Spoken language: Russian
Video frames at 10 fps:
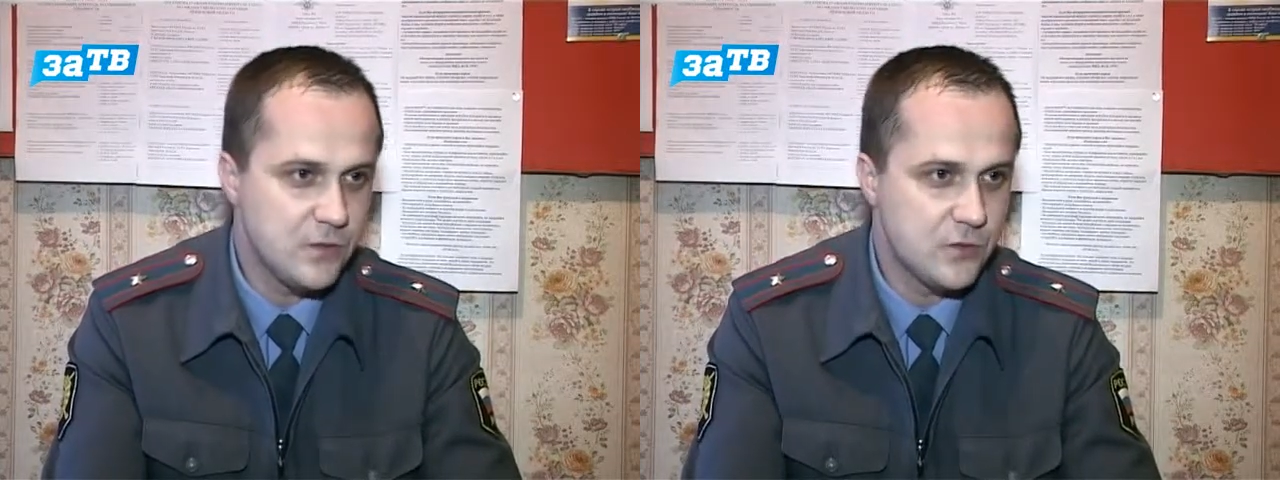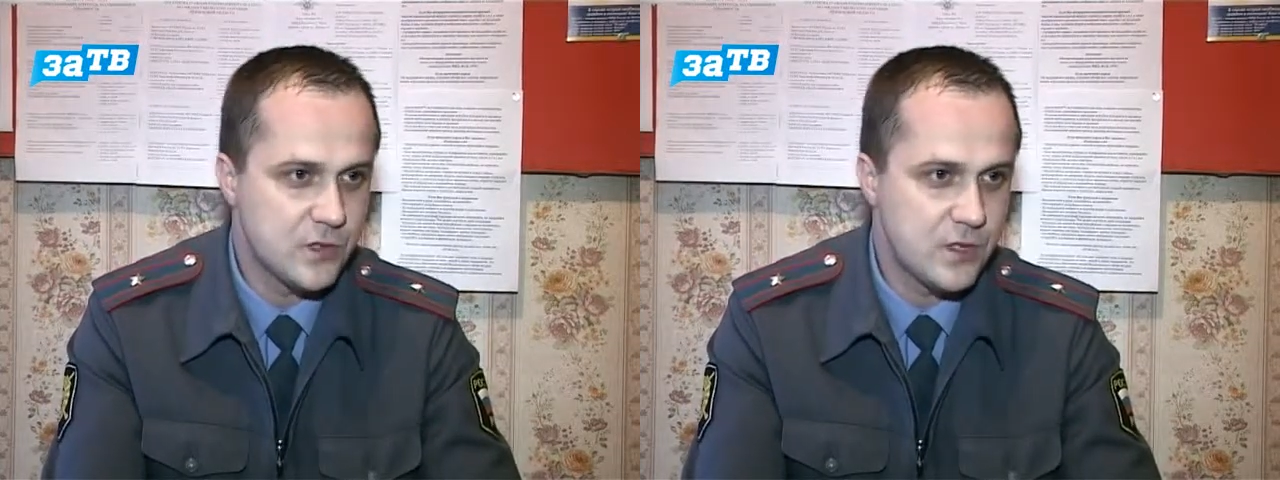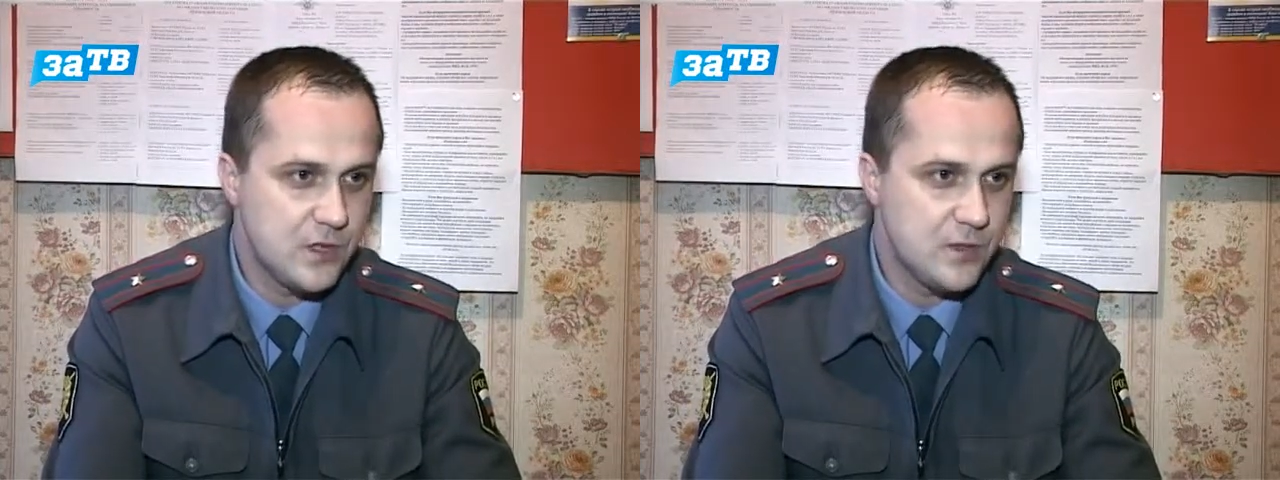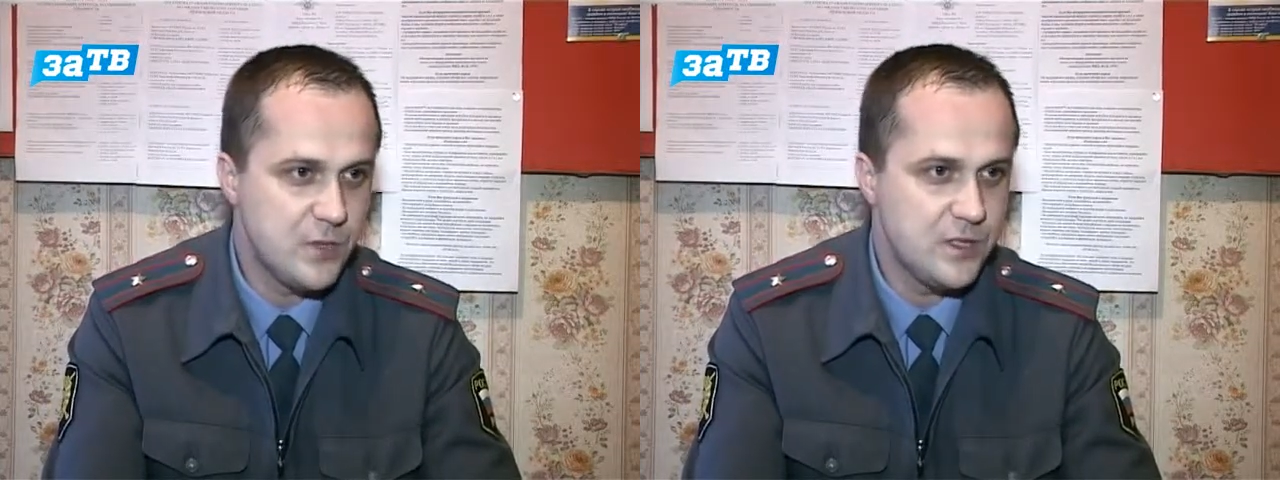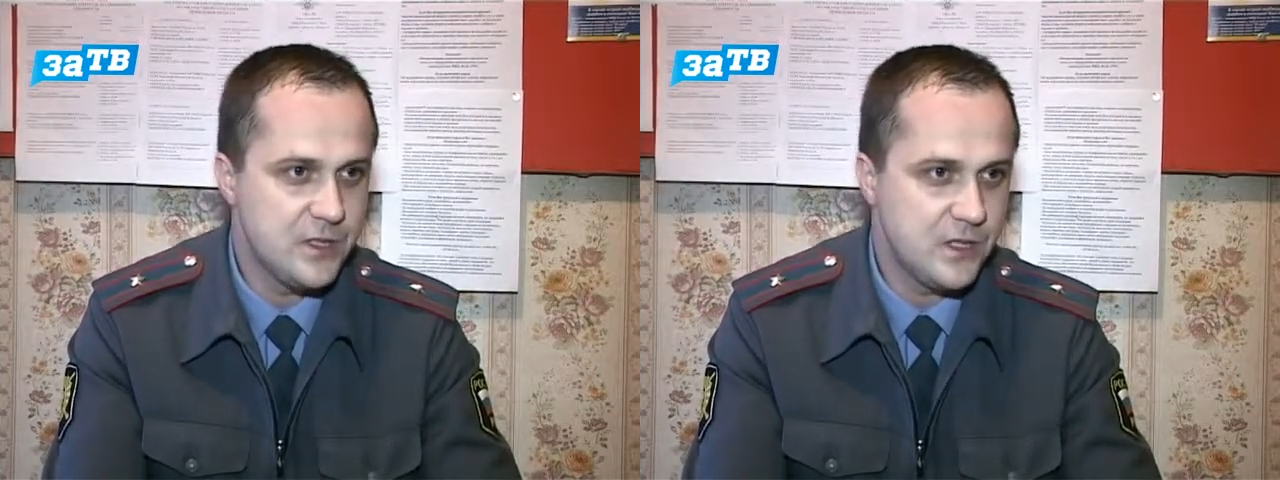
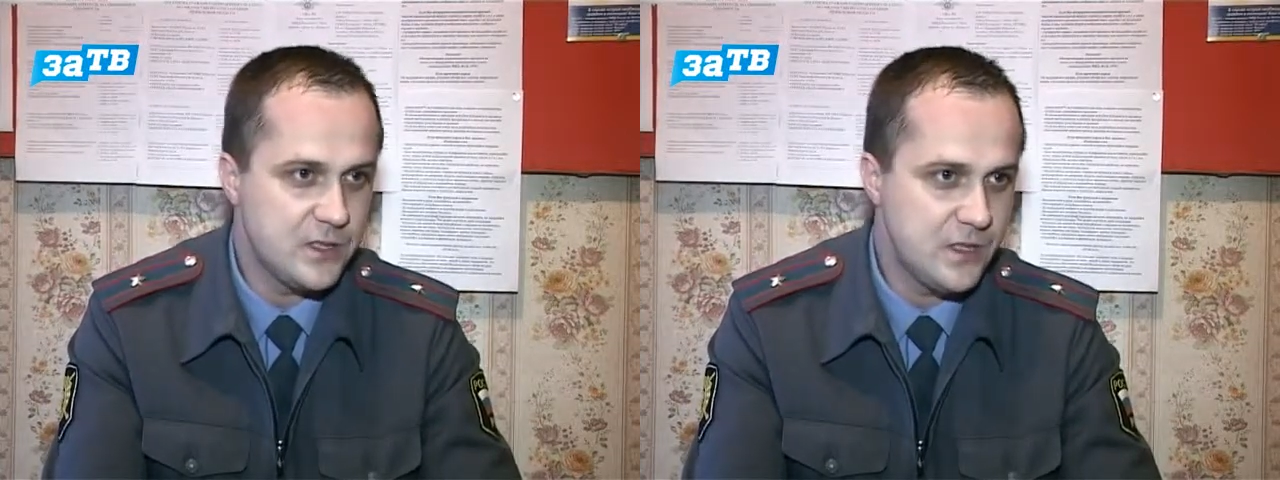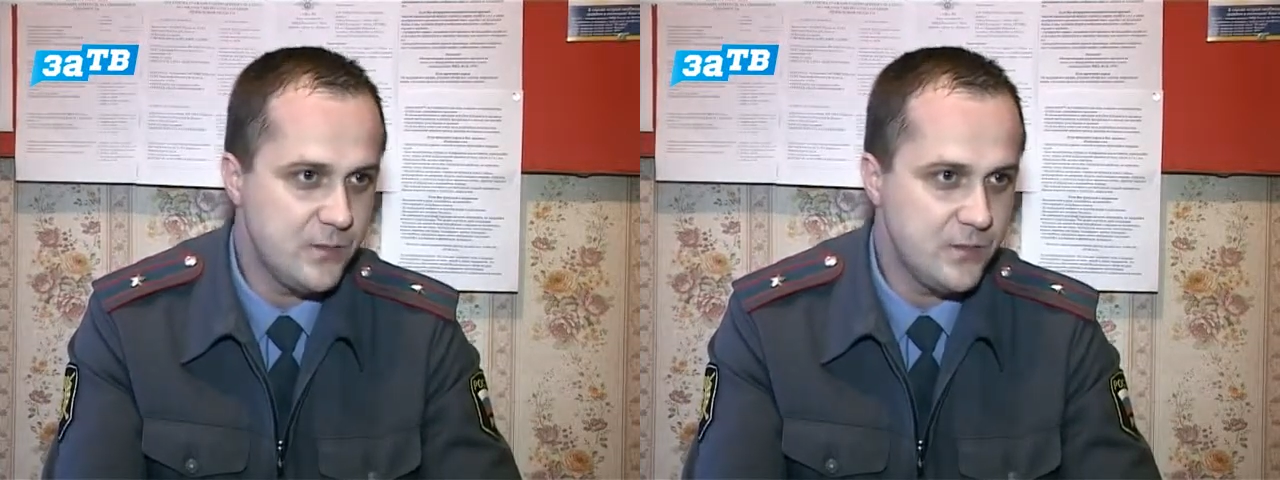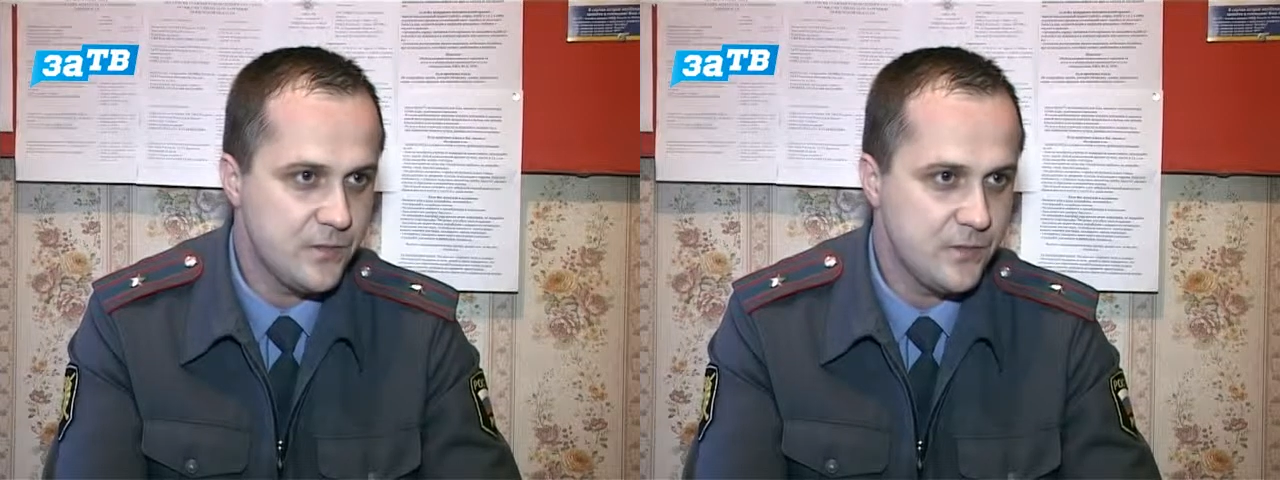91 57